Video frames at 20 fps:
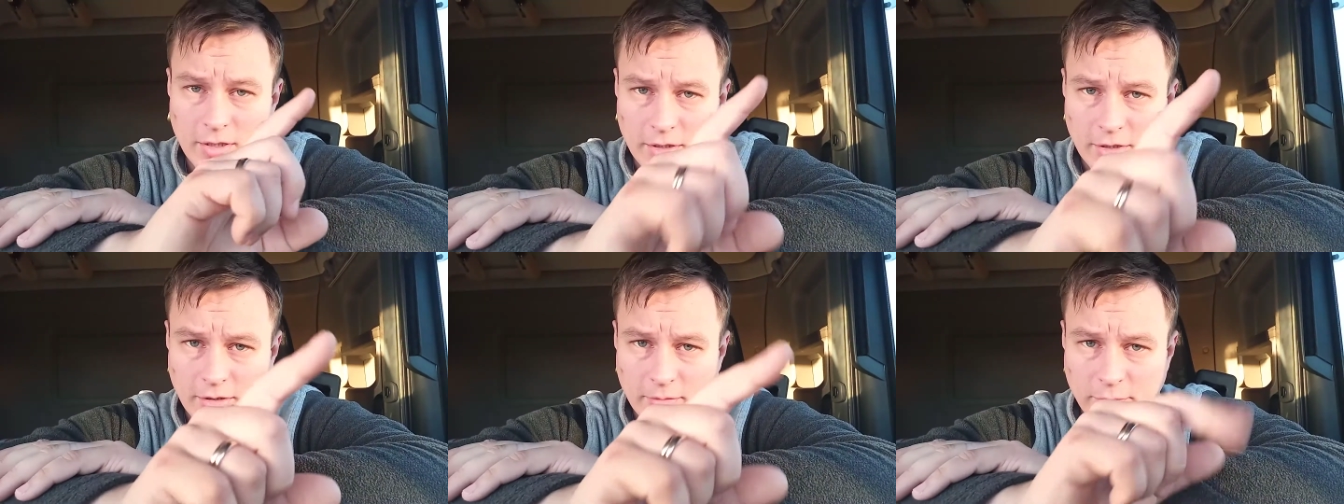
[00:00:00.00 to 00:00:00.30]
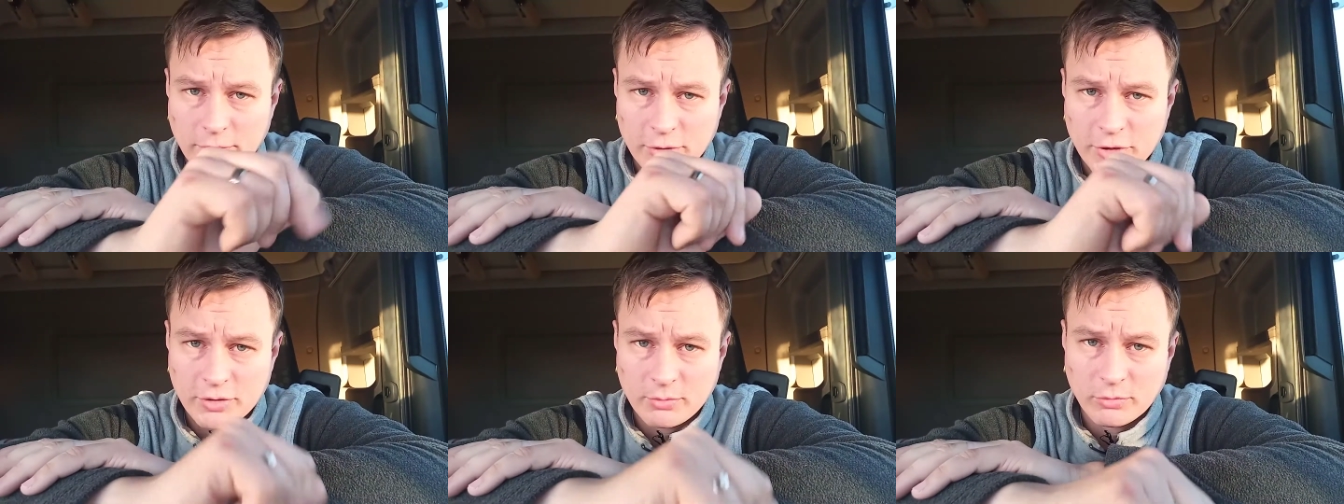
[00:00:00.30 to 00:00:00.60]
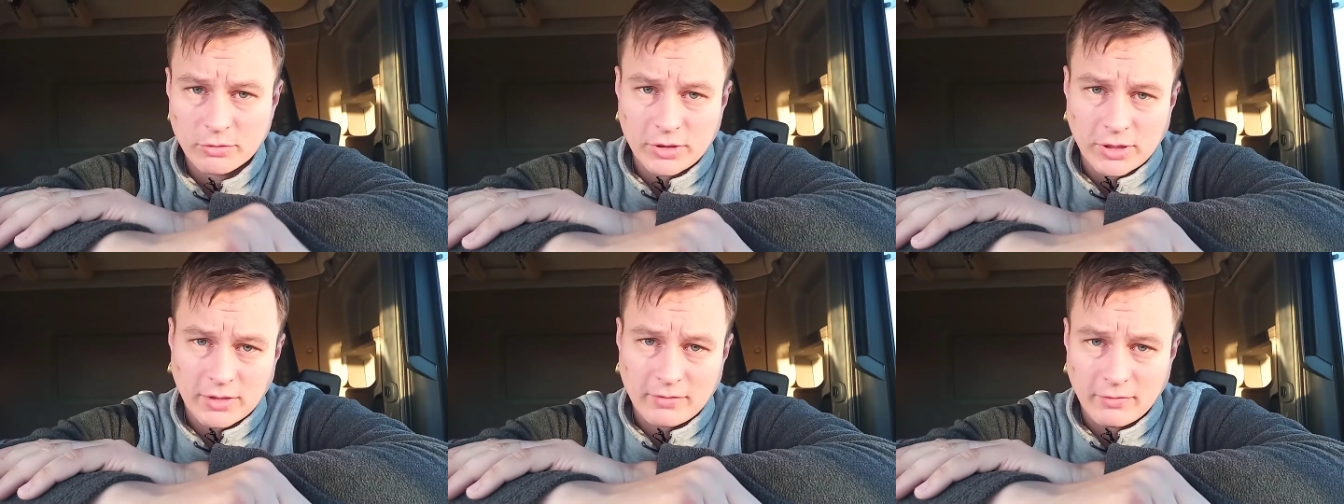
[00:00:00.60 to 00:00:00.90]
и
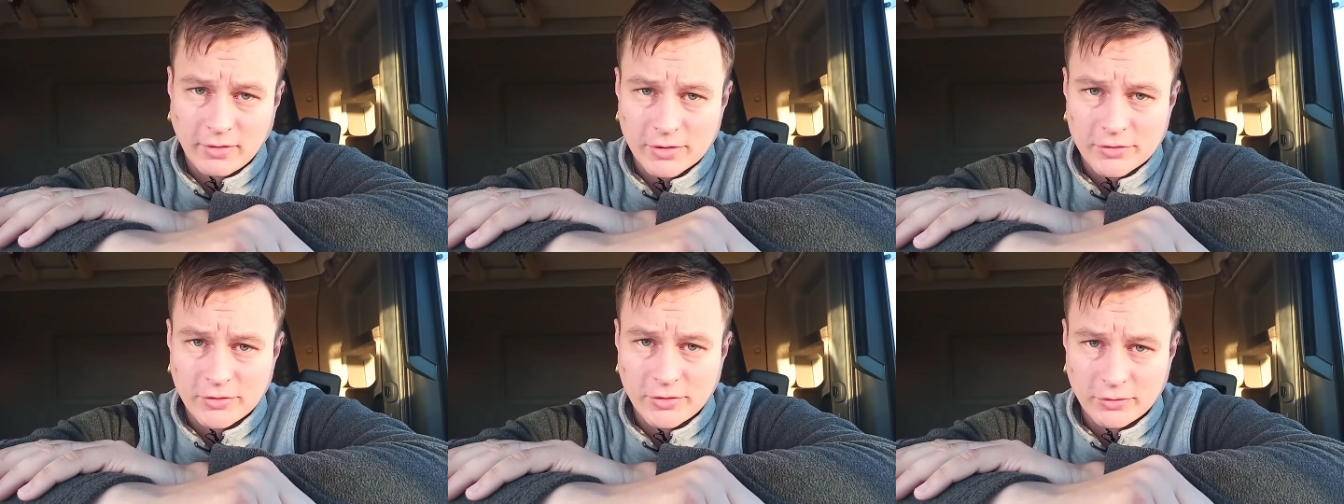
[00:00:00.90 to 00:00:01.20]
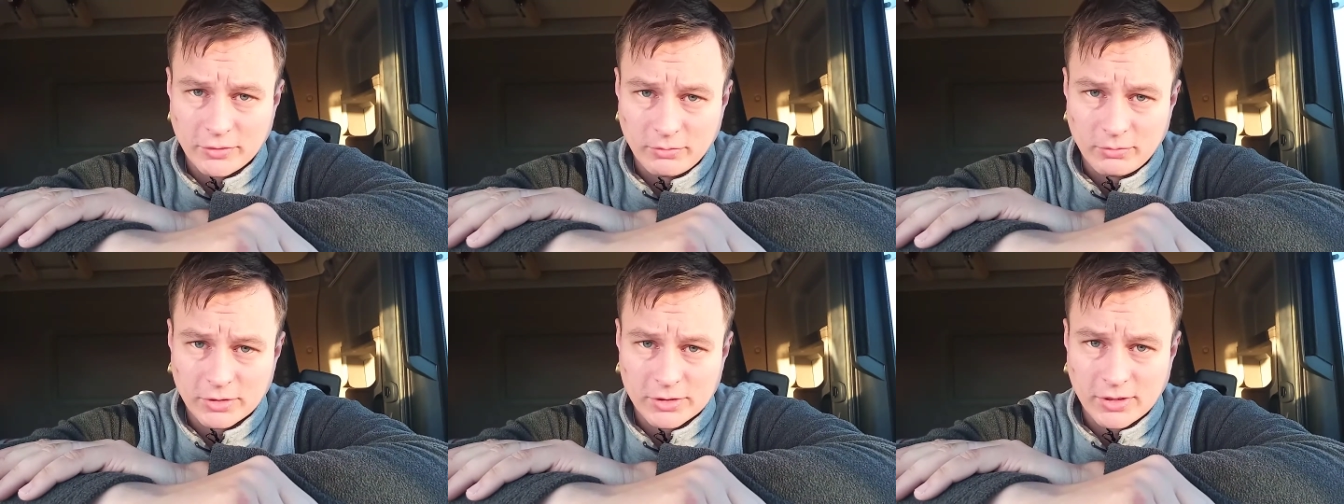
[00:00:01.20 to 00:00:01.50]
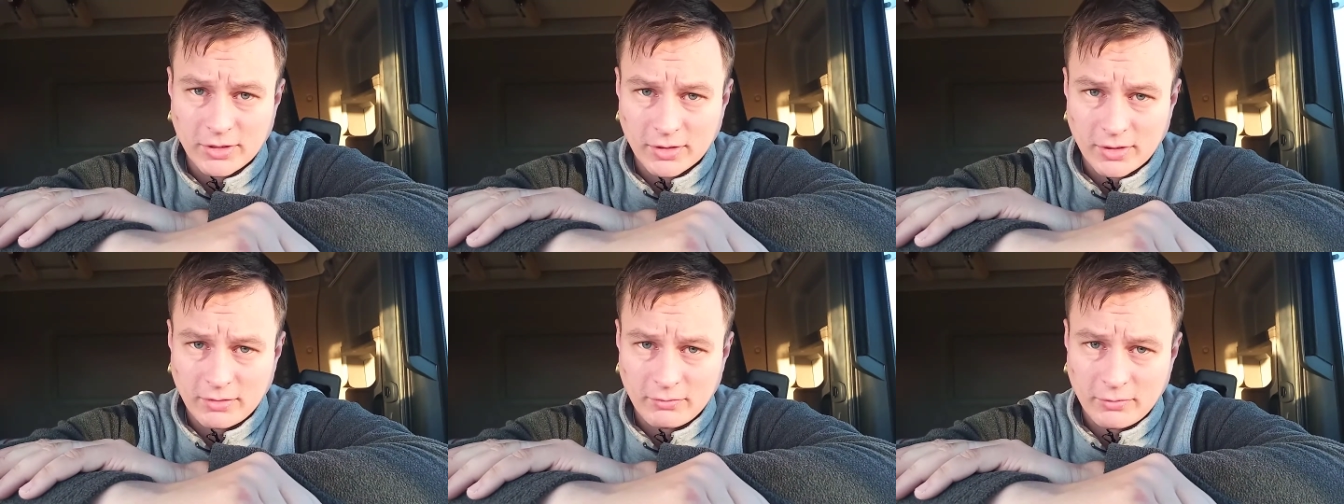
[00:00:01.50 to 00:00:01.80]
почему так важно думать
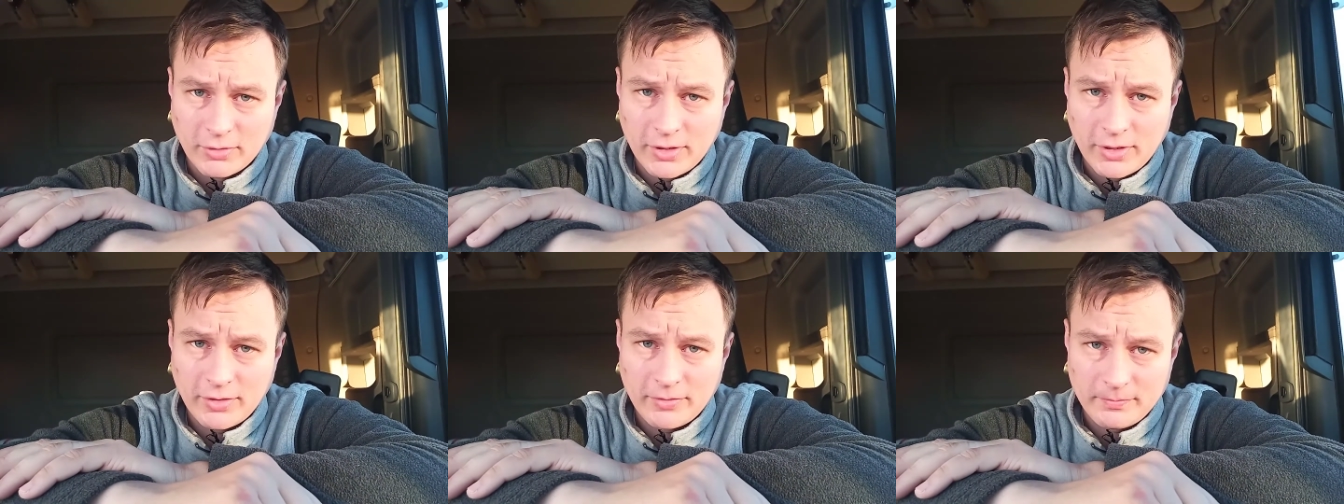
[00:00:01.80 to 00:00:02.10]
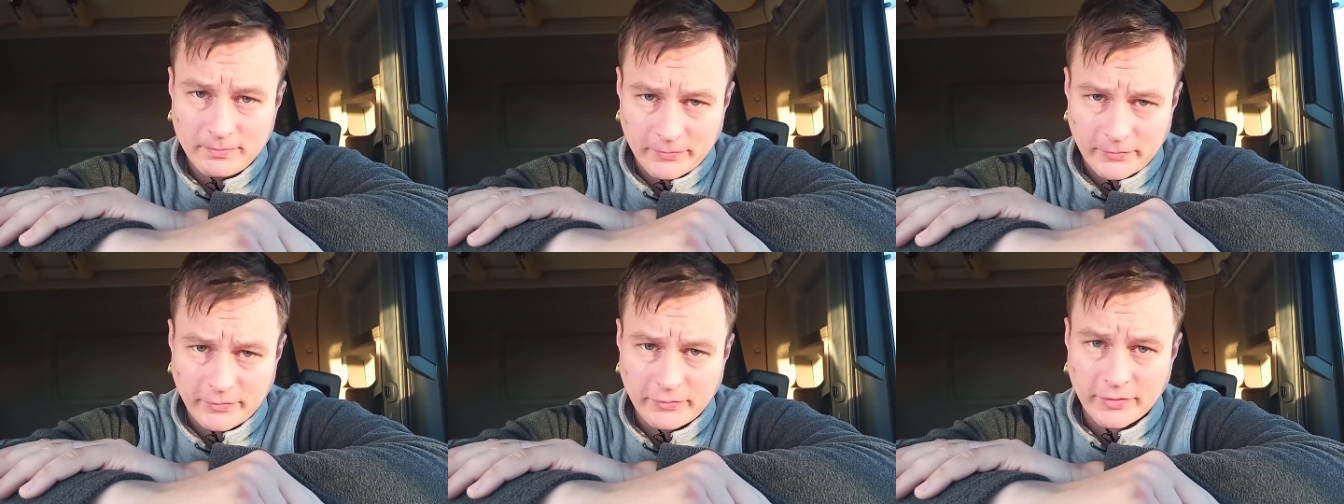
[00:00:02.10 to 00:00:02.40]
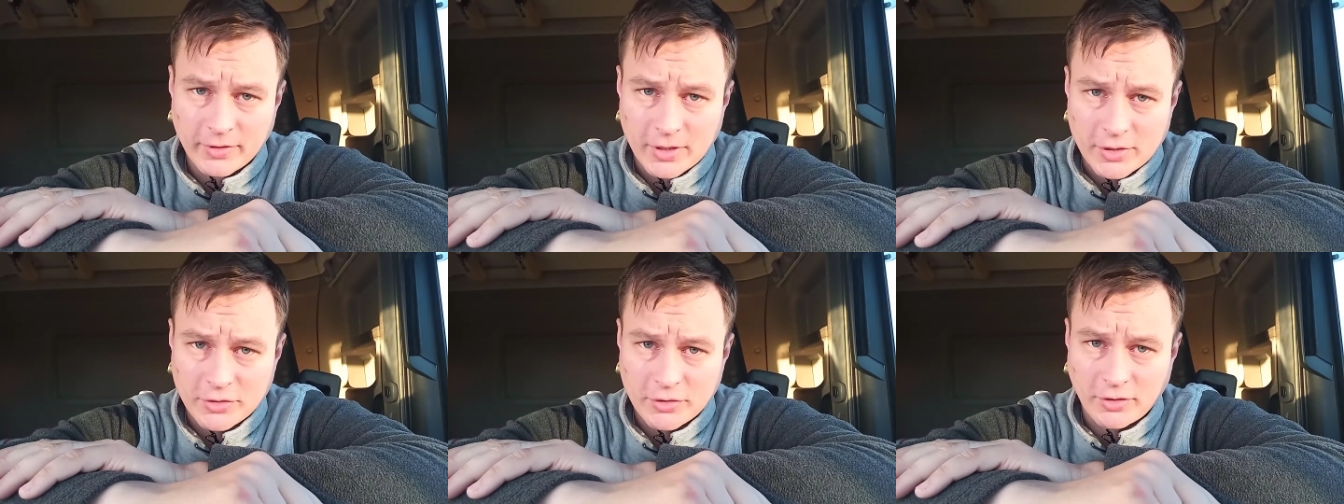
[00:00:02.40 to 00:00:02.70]
головой в
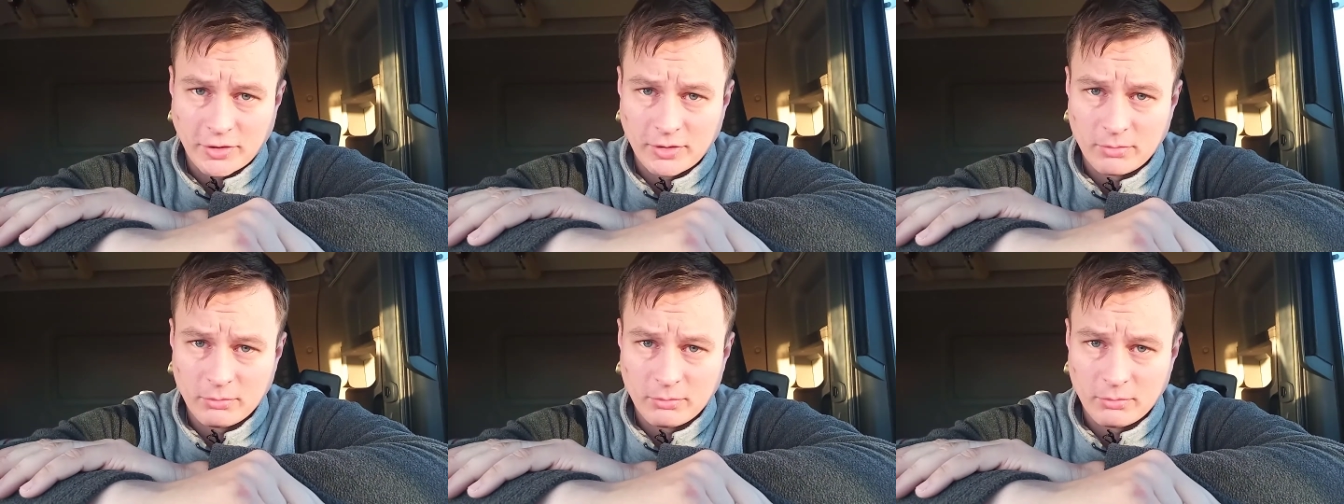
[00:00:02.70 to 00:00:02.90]
нашей